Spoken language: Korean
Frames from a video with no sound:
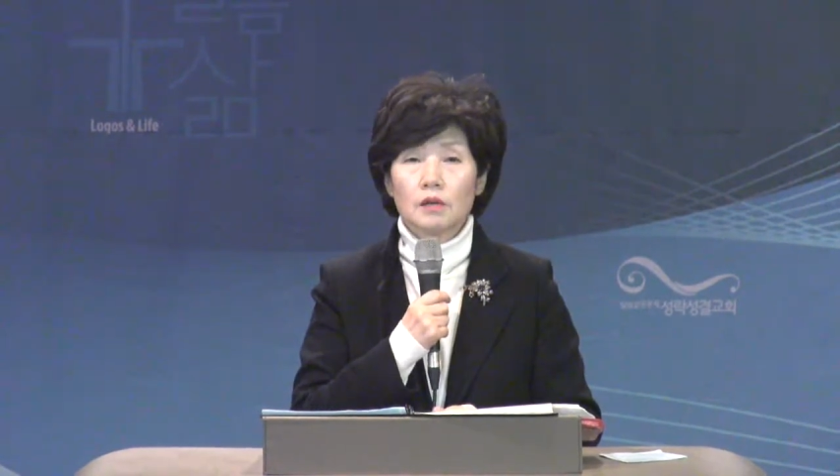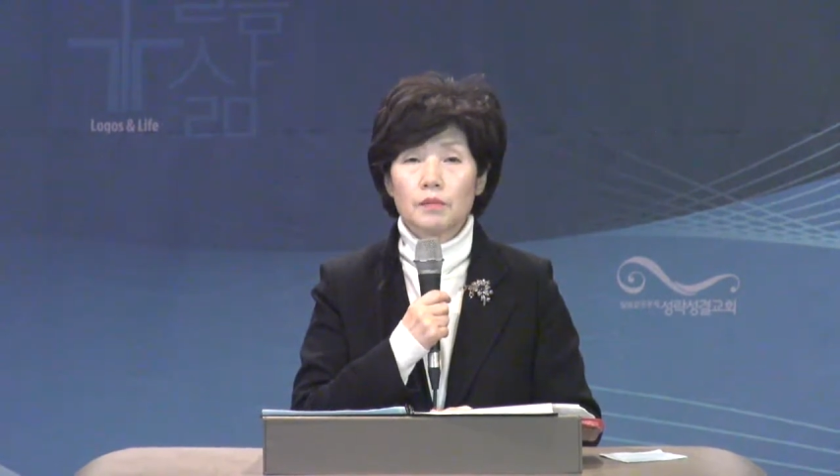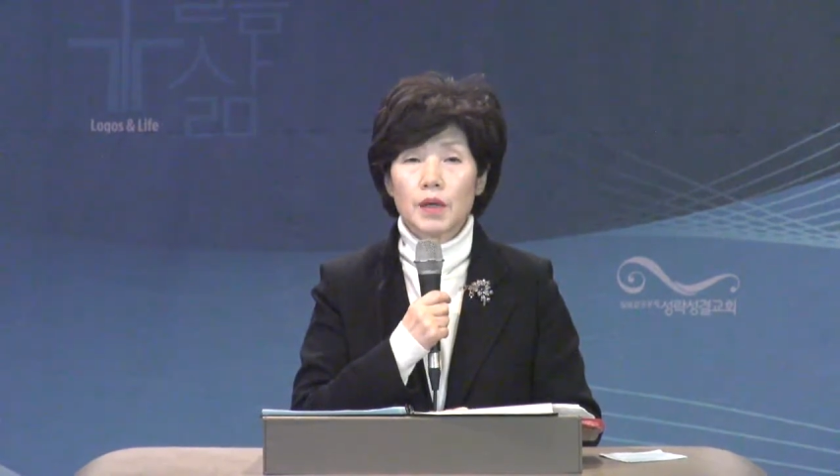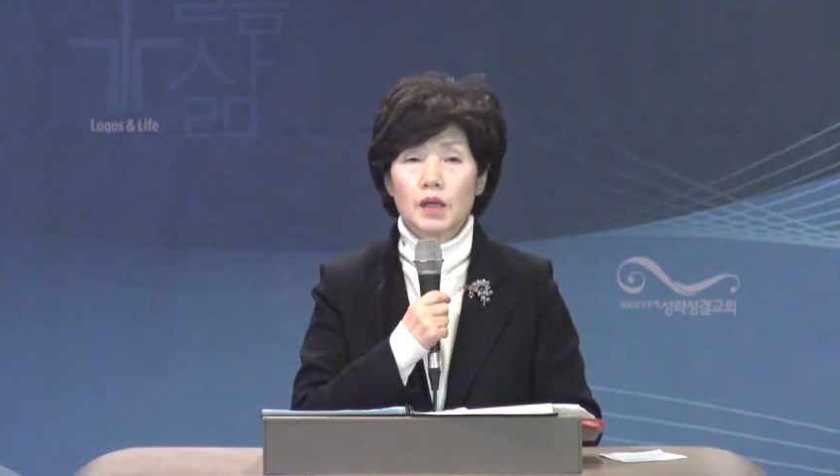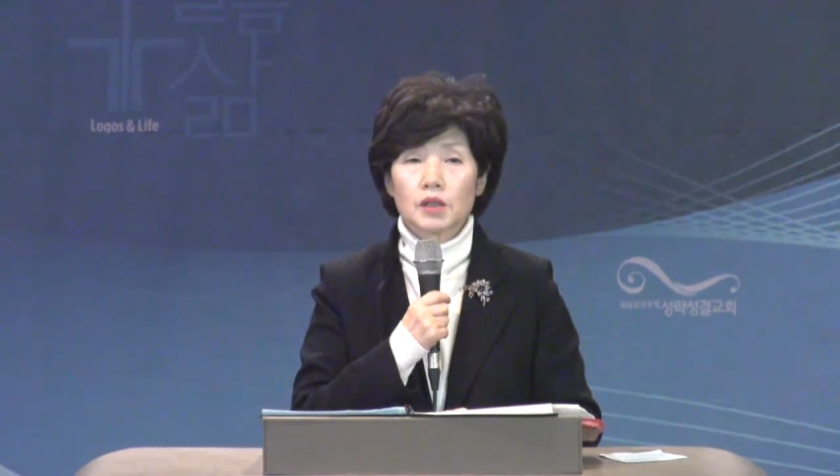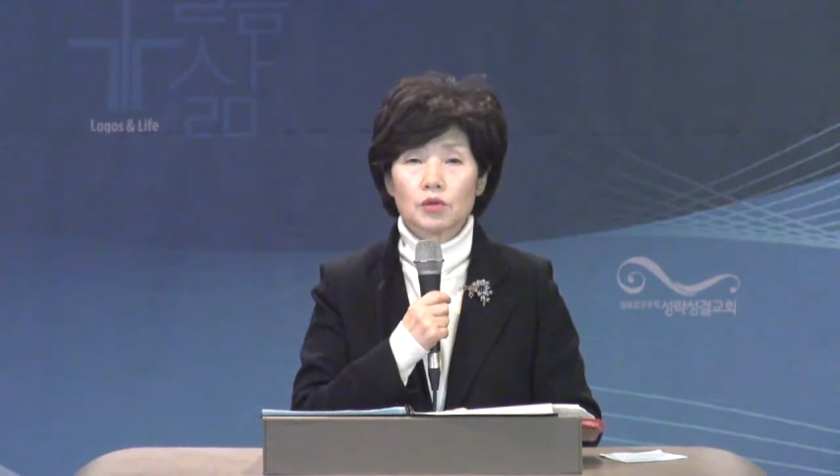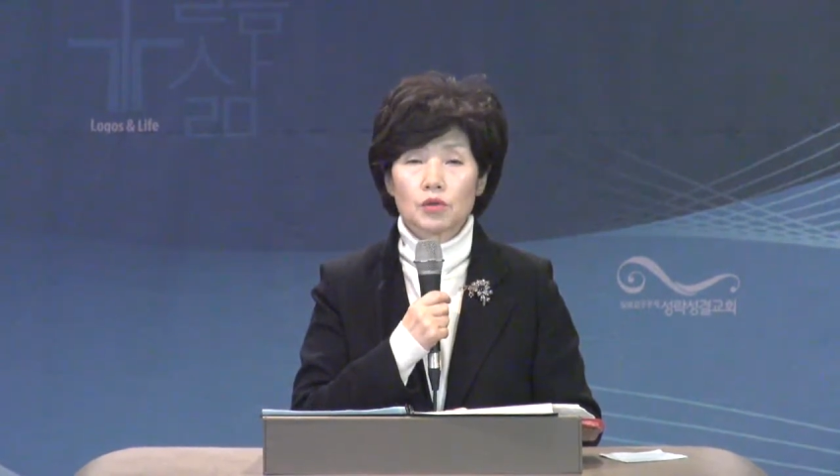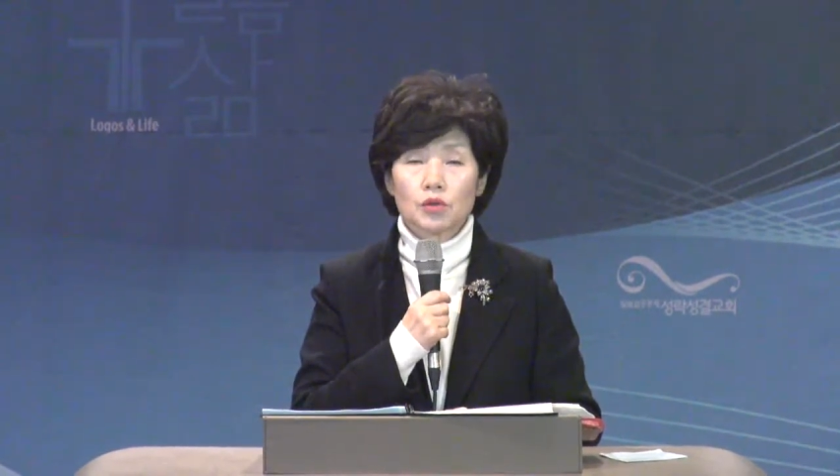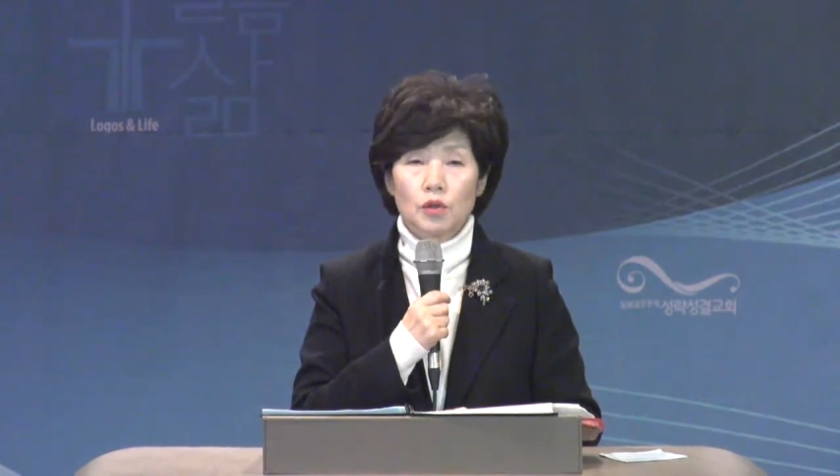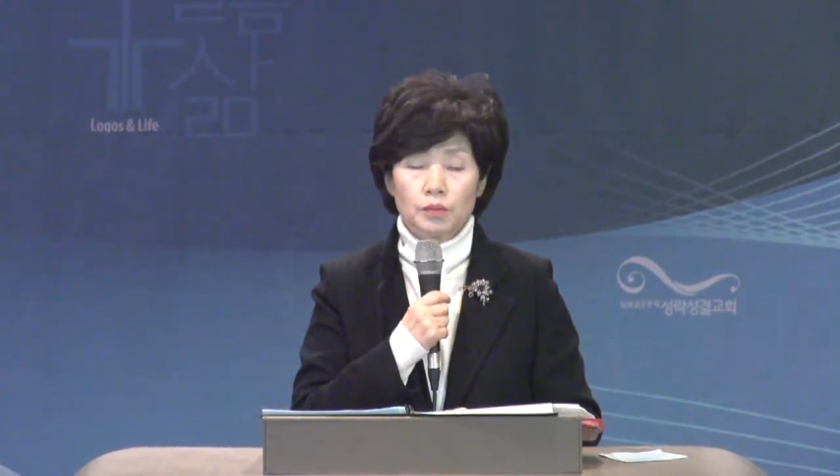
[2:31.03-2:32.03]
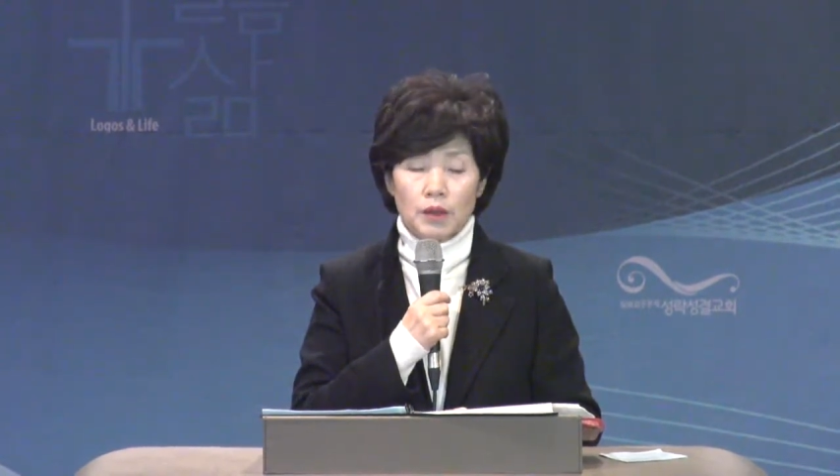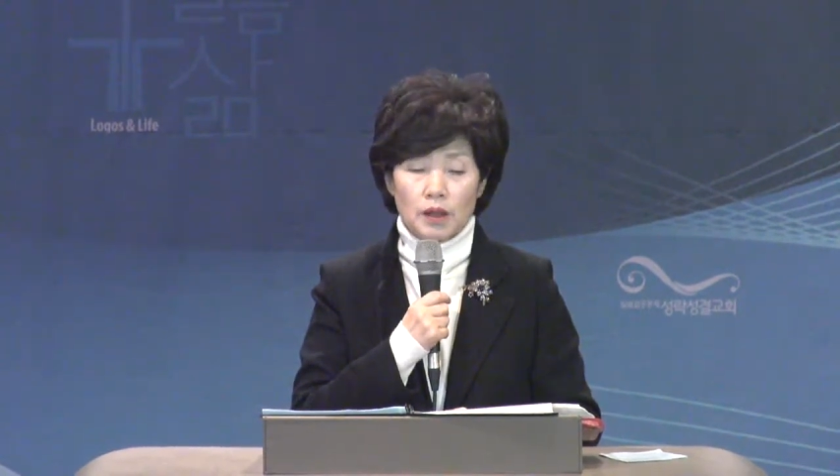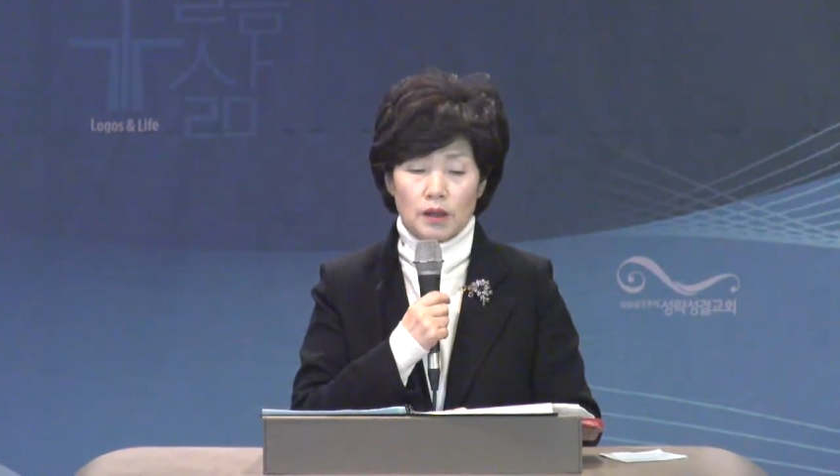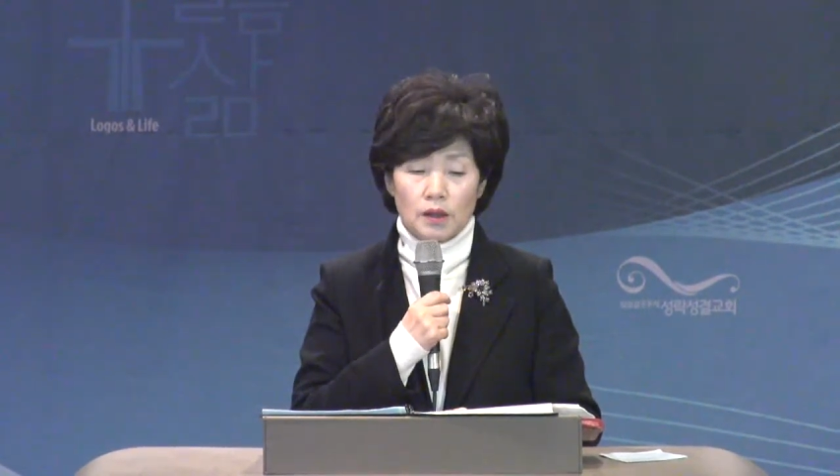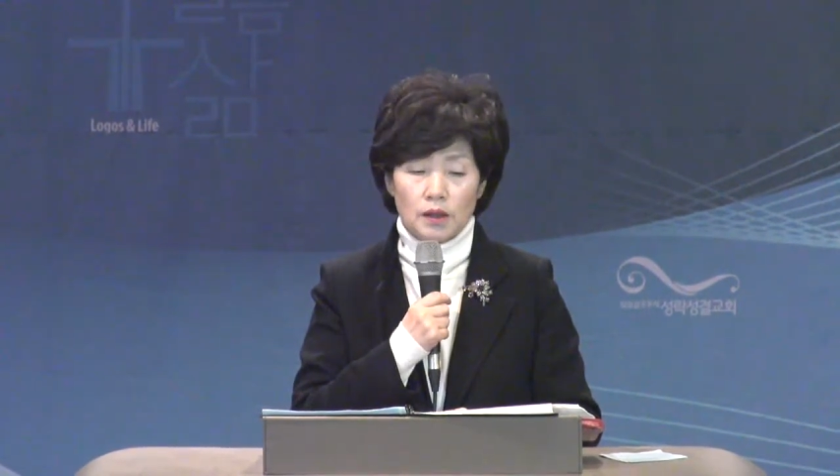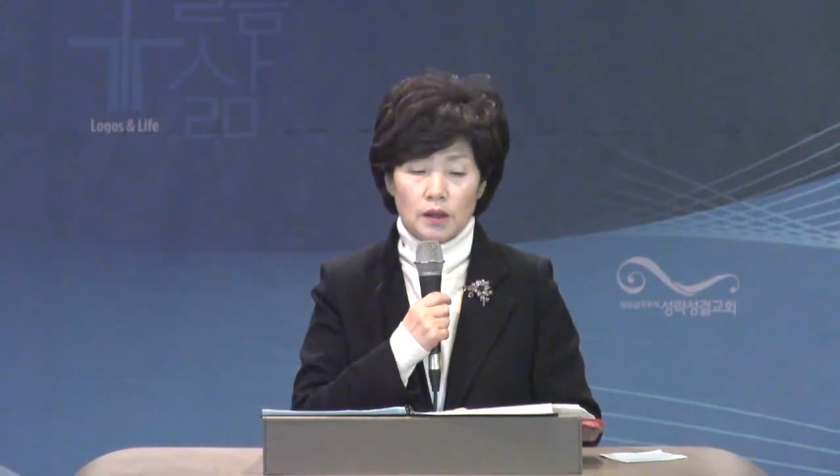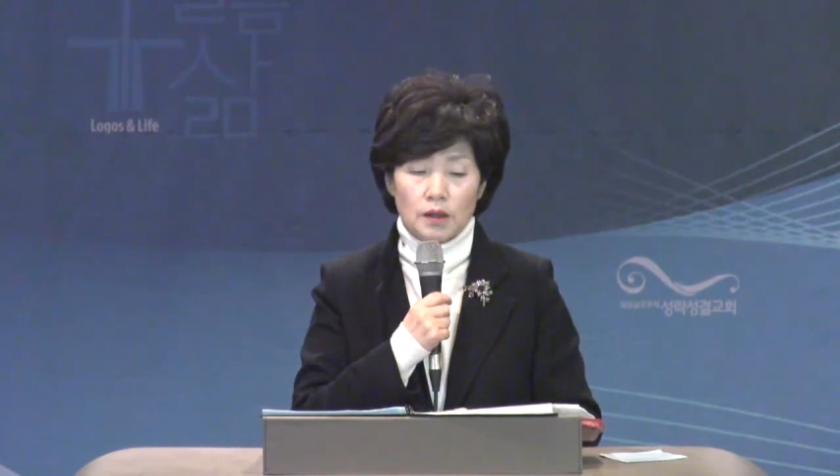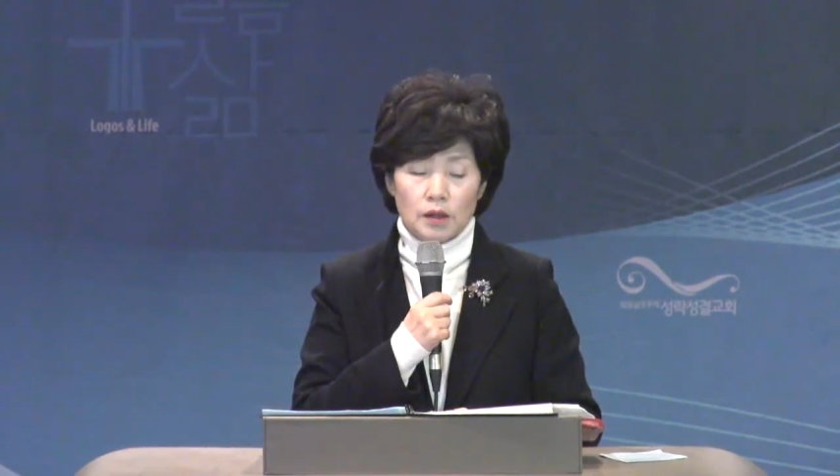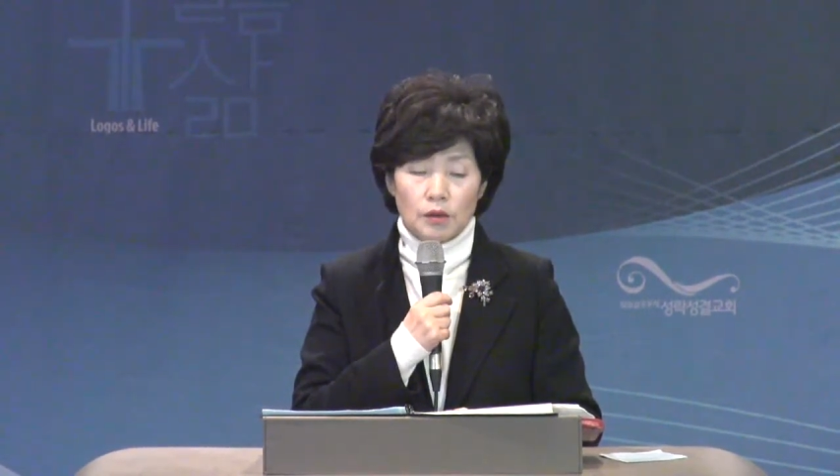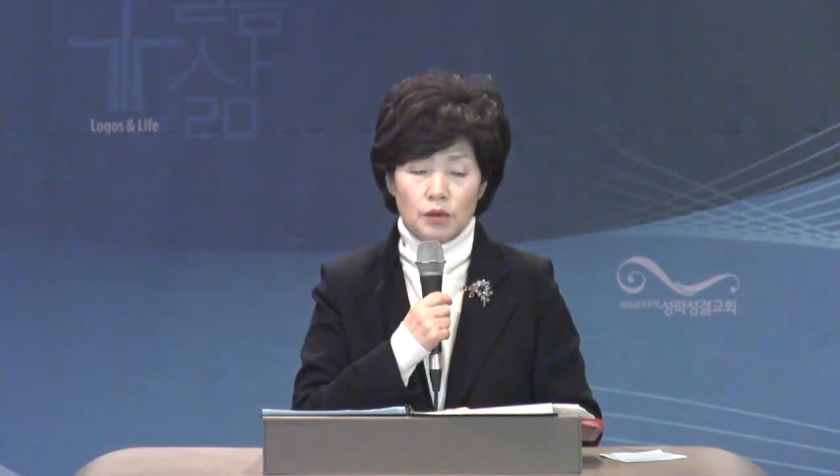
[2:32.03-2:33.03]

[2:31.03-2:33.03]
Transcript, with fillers: 빼앗을 수 없다라고